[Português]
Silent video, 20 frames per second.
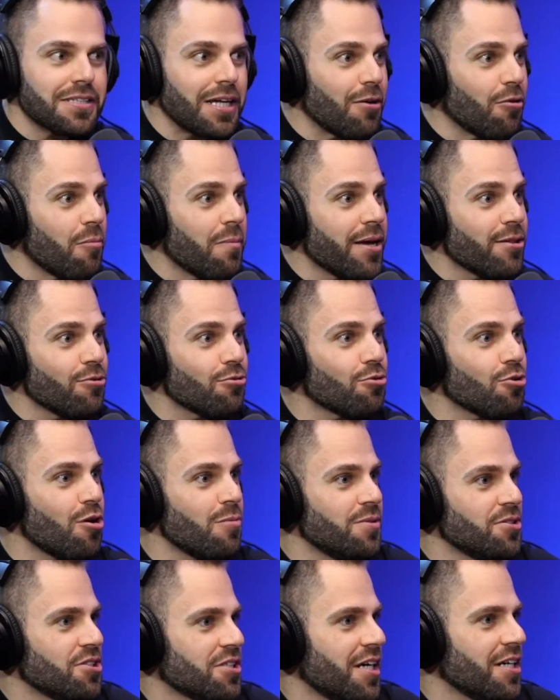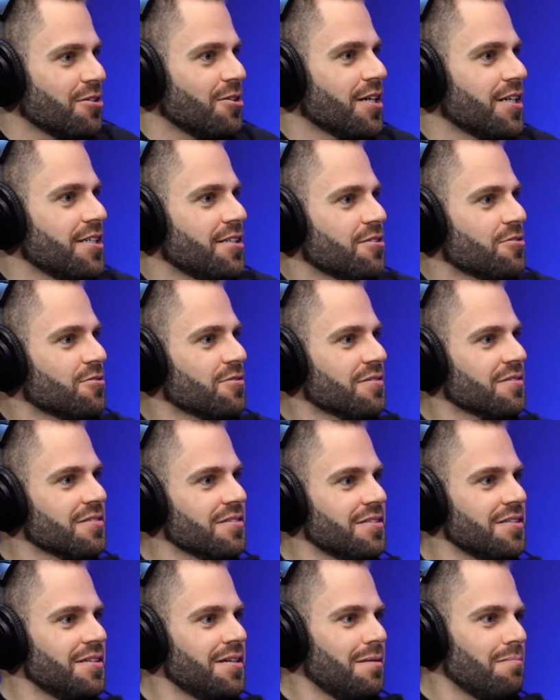comendo o dobro de calorias.
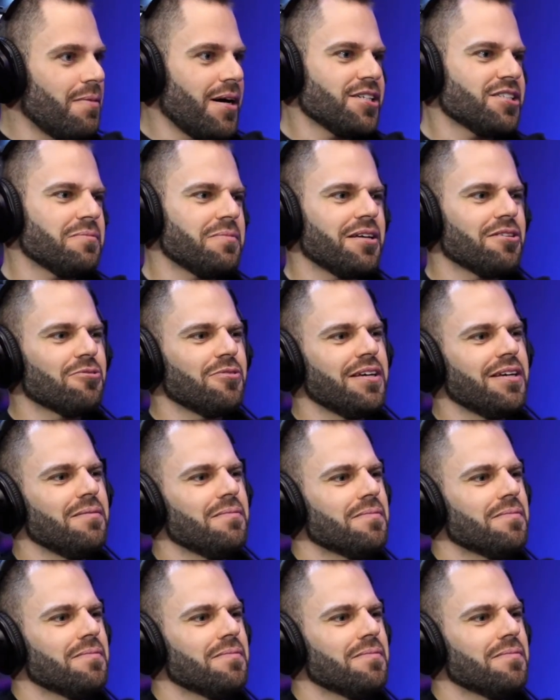Cara, de vamos